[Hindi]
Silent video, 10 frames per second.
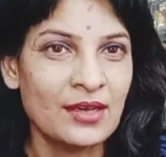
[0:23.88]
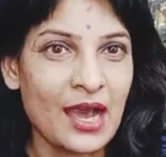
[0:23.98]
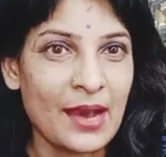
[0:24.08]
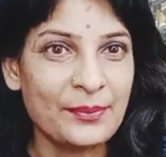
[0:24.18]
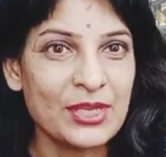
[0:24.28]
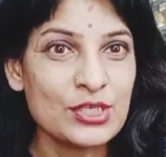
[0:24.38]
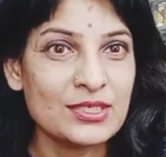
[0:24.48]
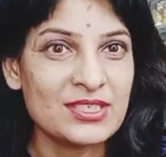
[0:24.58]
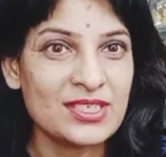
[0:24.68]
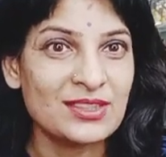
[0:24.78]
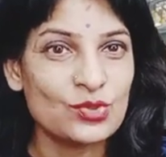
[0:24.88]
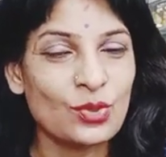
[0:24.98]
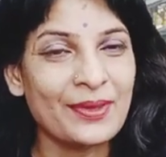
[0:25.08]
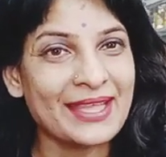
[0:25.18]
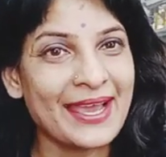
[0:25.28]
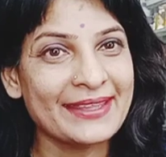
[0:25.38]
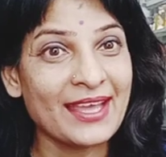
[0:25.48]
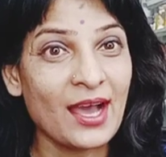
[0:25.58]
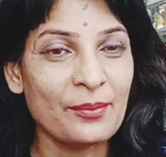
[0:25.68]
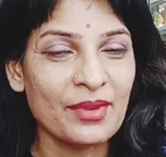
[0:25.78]
आपने जो बताया
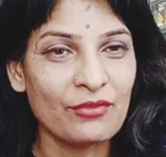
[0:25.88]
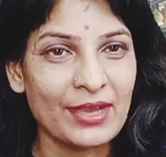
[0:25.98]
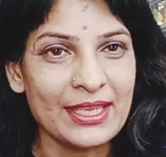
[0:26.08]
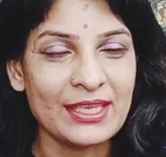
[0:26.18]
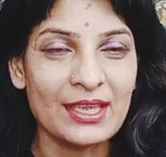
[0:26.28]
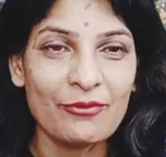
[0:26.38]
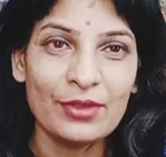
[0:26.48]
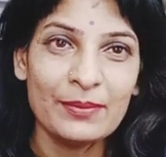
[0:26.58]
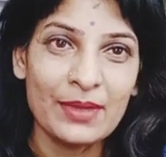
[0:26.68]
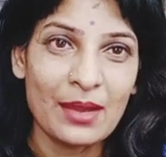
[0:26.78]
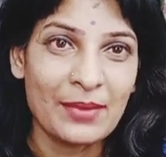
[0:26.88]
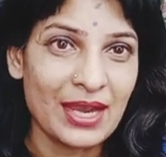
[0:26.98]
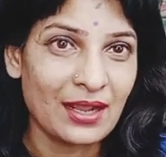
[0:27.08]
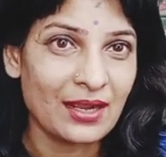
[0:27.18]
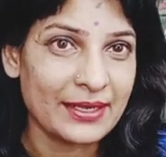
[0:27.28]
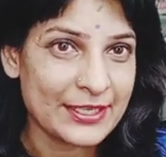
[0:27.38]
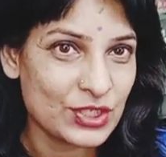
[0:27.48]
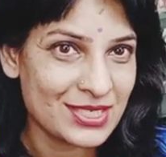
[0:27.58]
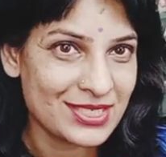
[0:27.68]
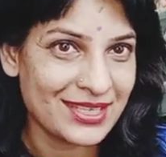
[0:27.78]
था हमने वही किया फिर भी हमारा कट
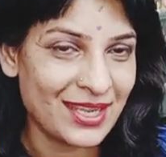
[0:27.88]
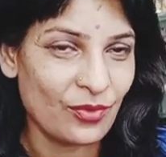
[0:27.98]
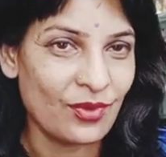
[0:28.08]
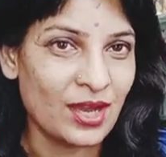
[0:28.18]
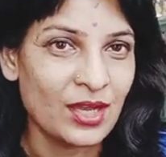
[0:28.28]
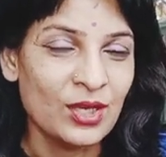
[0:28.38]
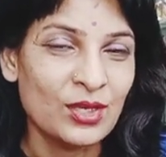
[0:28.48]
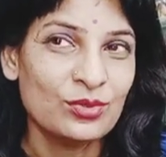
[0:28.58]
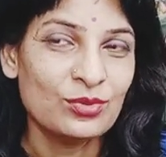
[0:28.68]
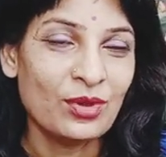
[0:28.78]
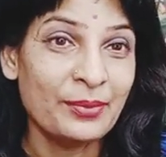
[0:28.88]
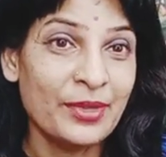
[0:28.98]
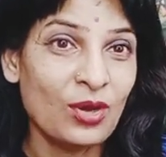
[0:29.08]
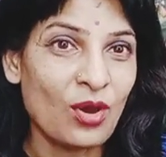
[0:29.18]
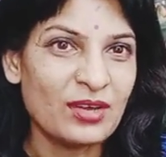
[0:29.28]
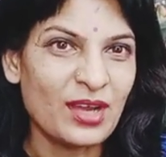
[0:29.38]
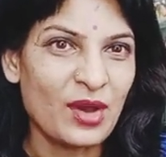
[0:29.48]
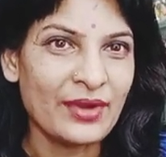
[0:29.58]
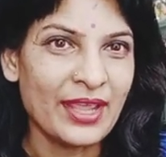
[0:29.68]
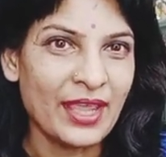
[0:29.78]
अच्छे से नहीं हुआ तो अभी
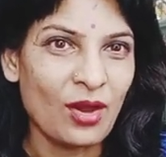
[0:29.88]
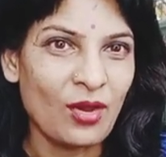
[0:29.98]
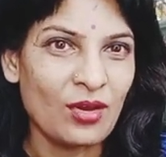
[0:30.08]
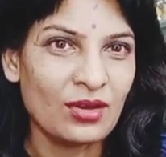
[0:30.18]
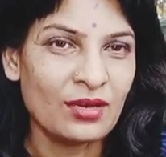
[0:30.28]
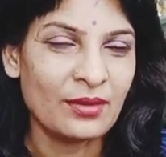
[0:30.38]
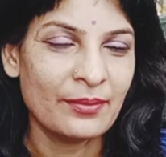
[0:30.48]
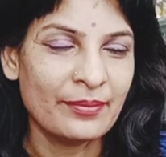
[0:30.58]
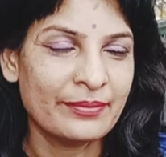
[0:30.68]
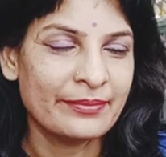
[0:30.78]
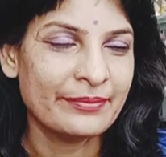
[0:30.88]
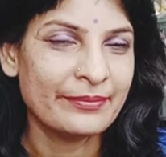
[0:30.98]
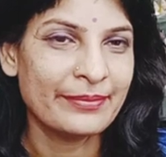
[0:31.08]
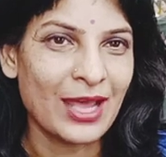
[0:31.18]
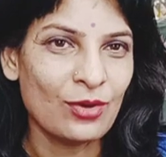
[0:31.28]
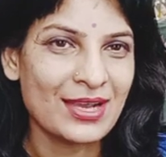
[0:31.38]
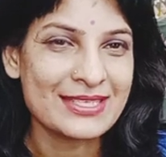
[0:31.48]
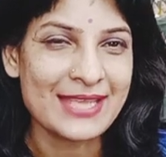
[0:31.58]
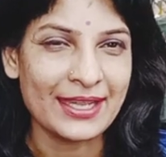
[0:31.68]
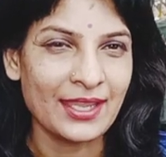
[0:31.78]
लॉकडाउन है और बालों का
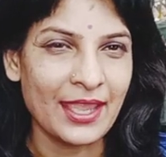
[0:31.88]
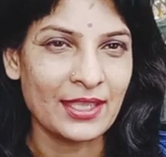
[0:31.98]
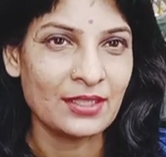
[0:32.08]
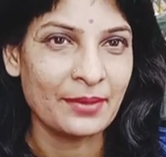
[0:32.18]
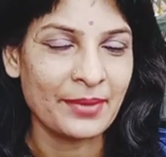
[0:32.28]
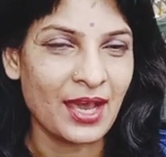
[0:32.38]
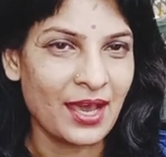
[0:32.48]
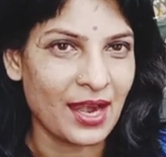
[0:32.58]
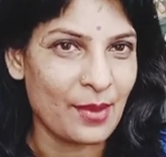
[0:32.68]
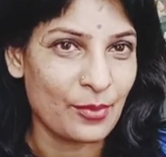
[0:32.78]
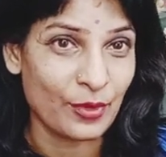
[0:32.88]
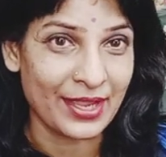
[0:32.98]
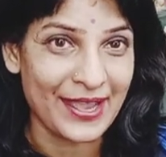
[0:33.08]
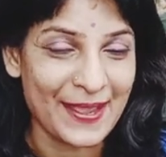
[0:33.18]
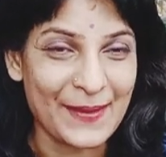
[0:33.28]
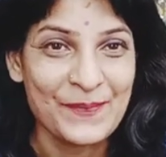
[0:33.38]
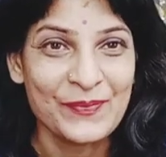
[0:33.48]
सेटिंग एकदम खराब हो गया है